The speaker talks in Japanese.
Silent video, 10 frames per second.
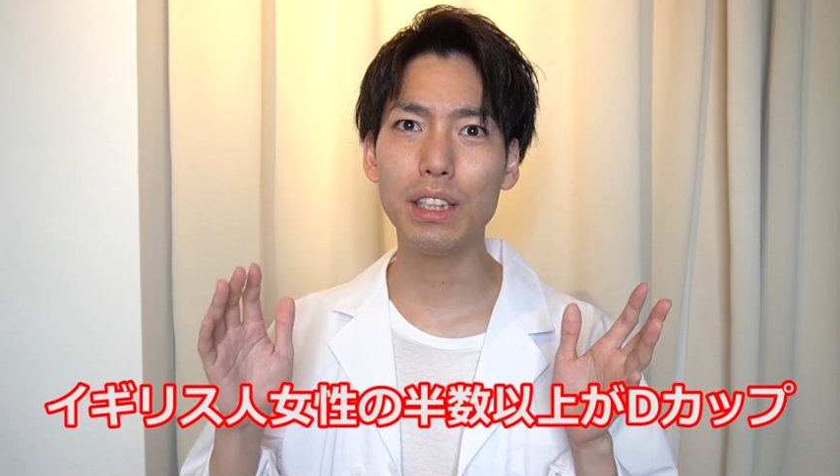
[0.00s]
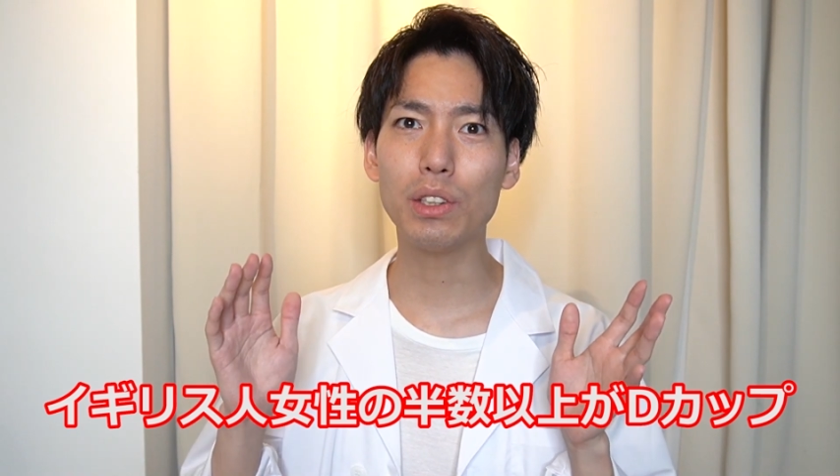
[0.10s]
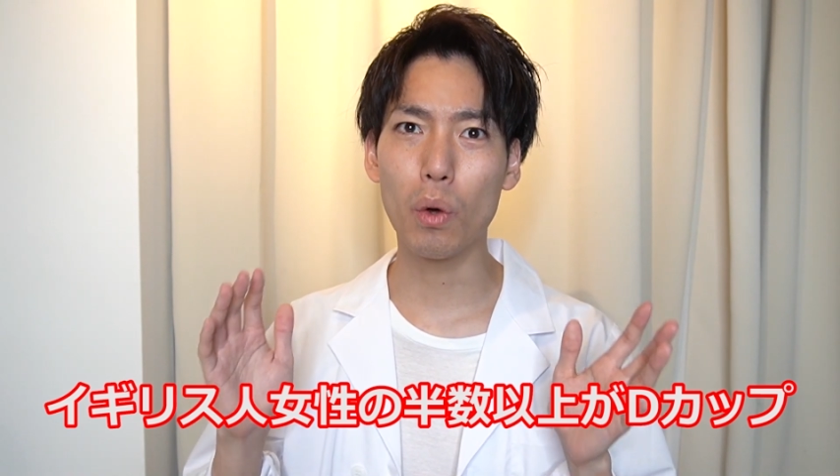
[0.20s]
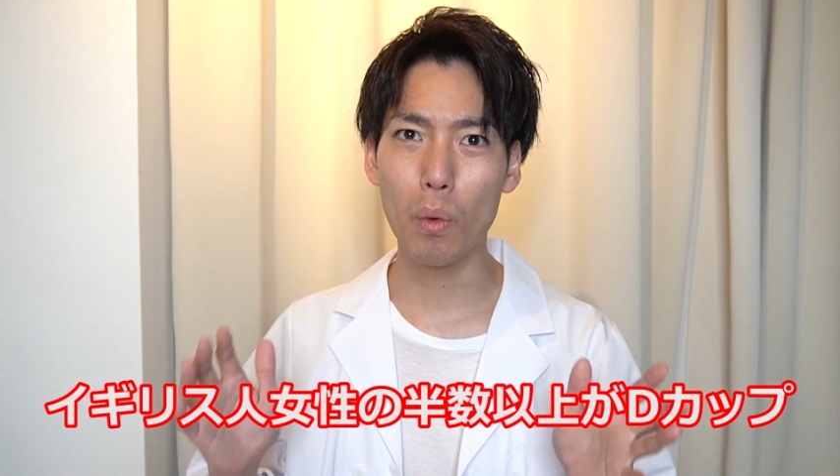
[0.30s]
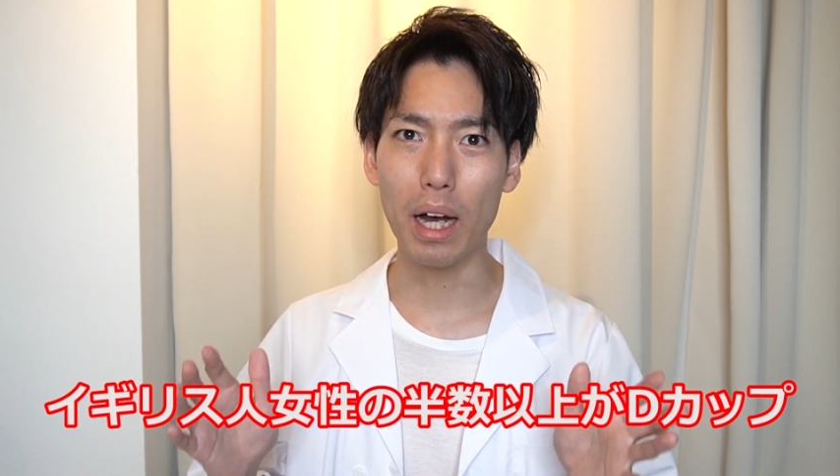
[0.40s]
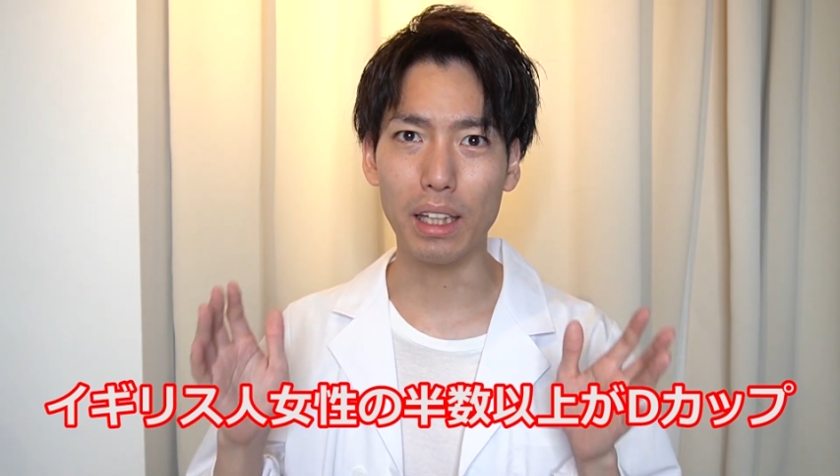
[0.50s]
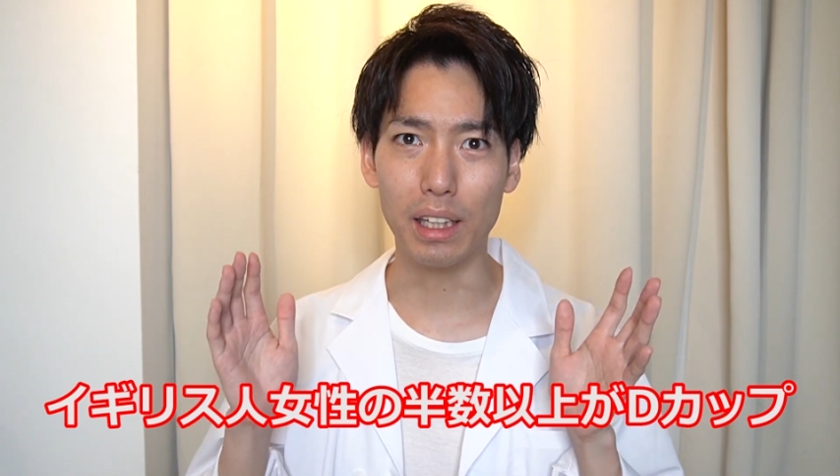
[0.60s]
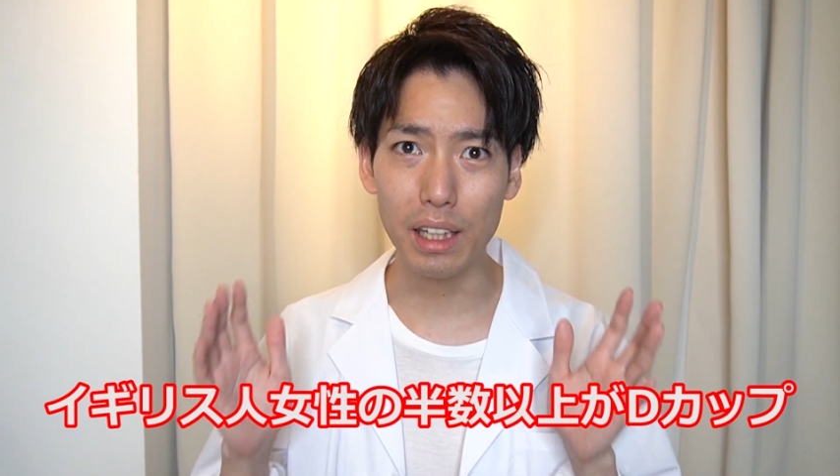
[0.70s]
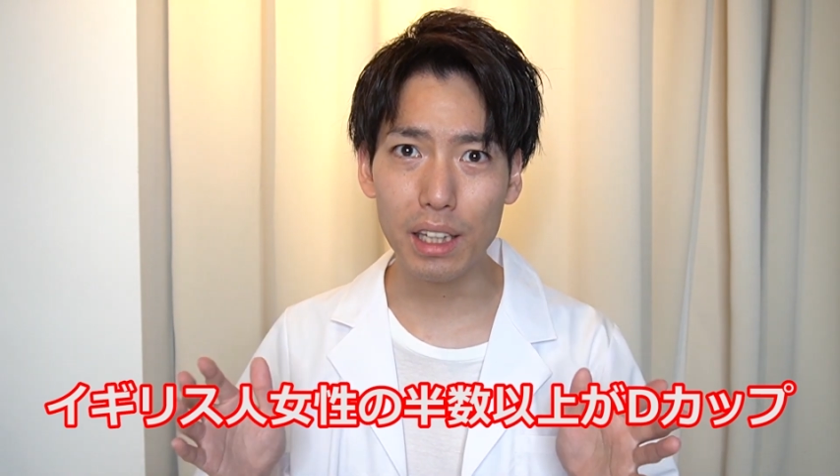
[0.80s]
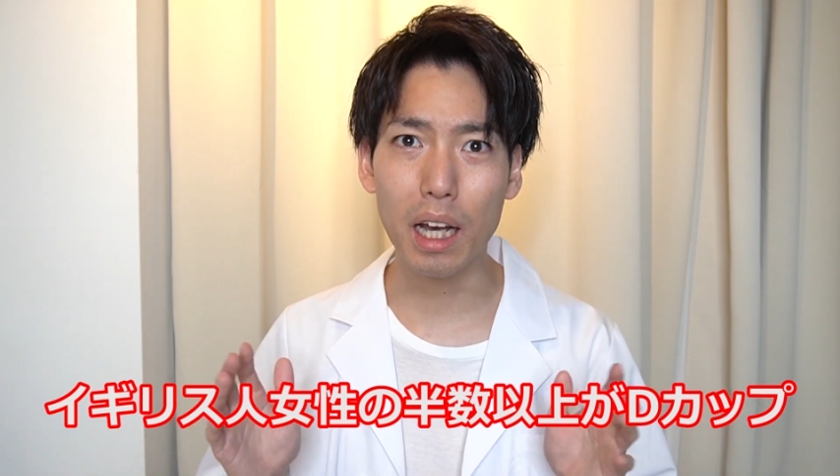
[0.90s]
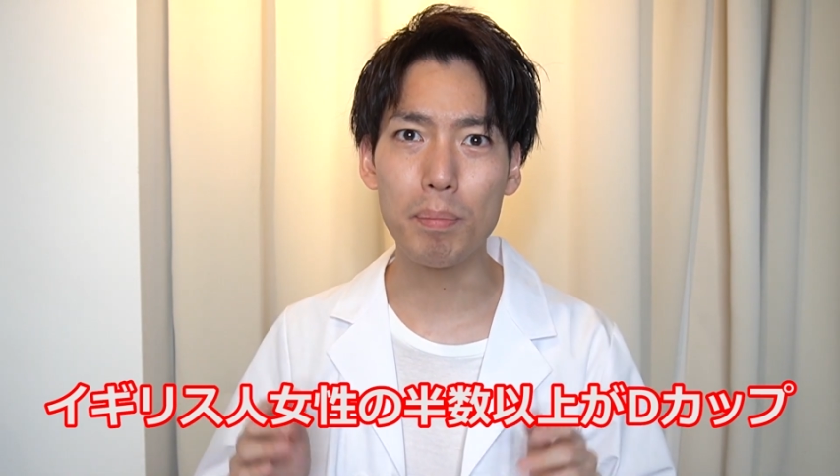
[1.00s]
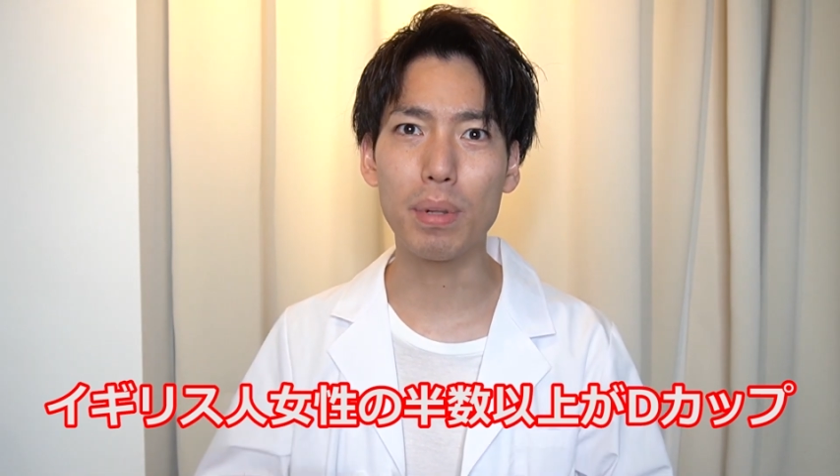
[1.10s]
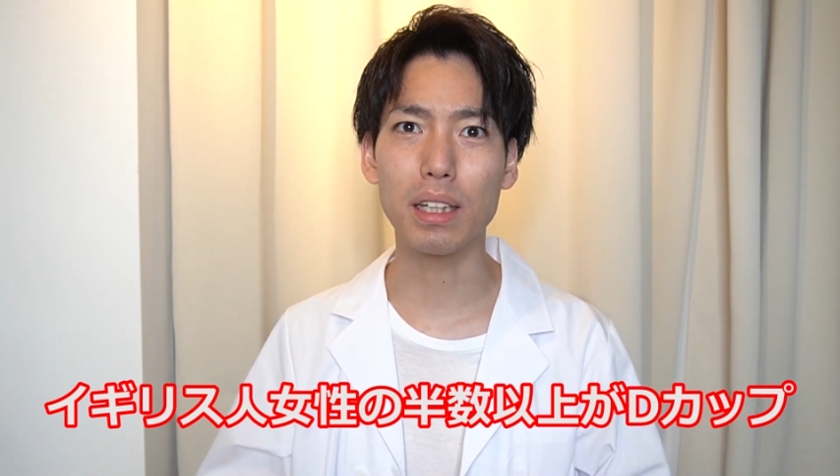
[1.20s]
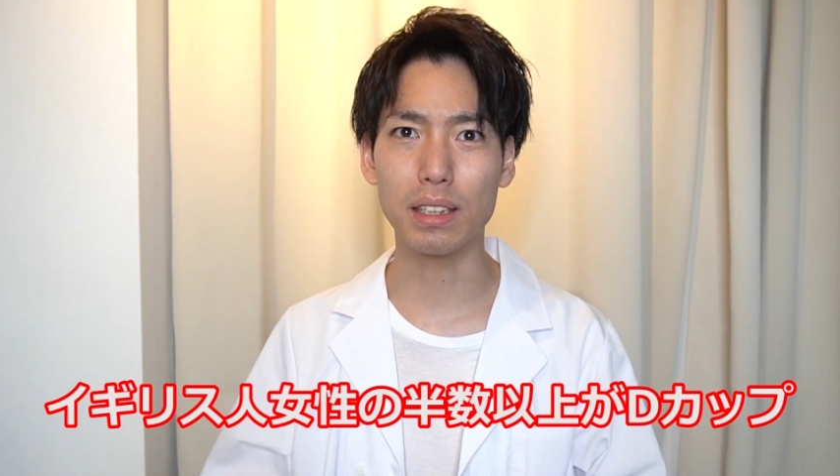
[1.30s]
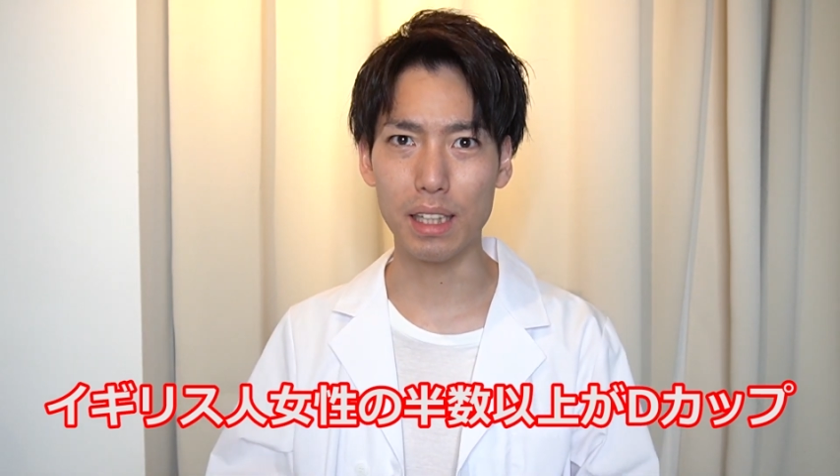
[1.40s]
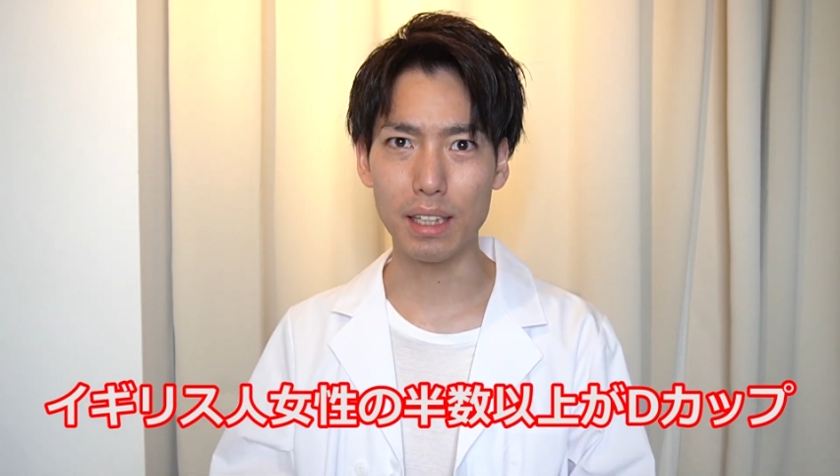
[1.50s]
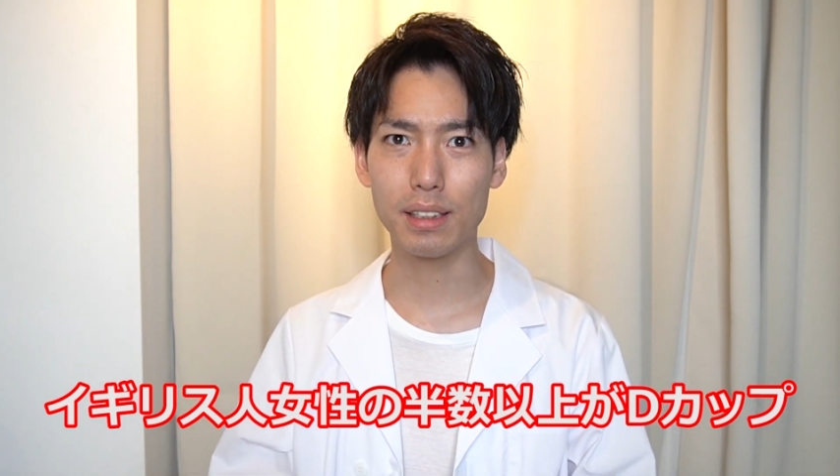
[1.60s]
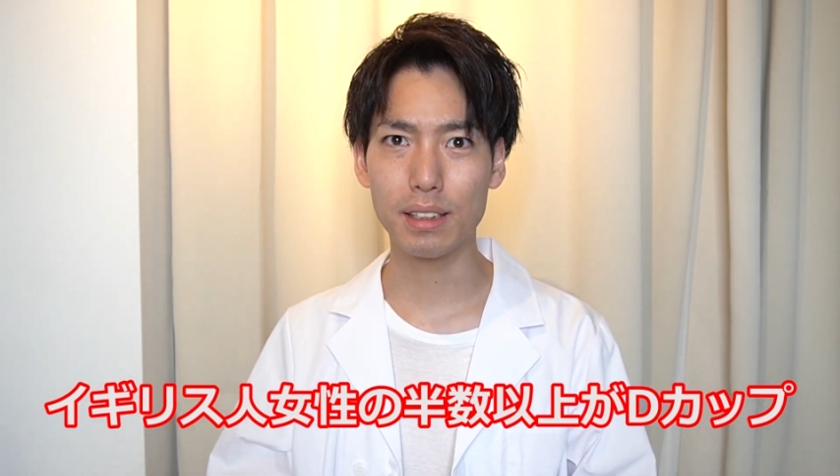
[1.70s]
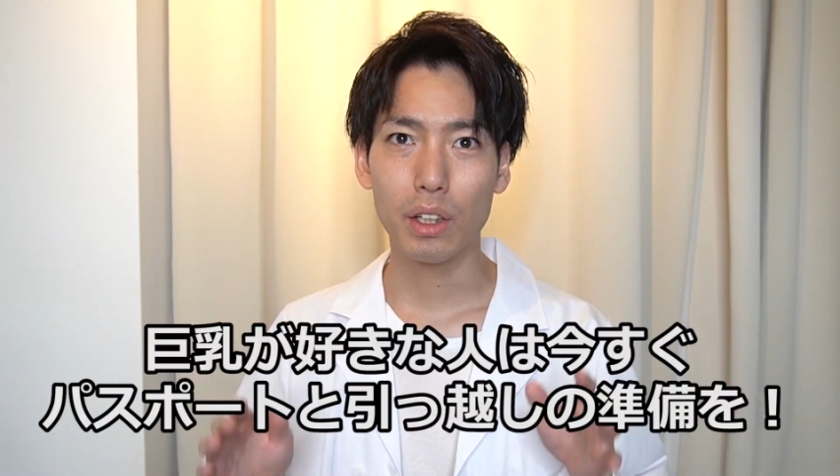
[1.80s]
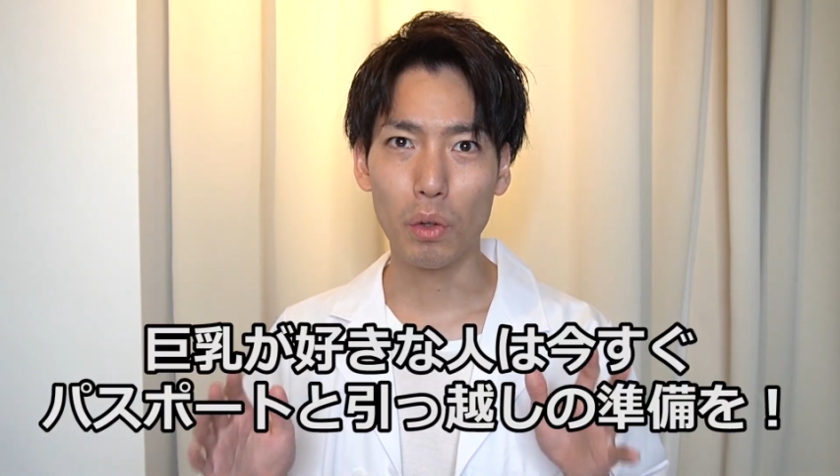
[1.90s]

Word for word: 以上は ディー カップらしいです。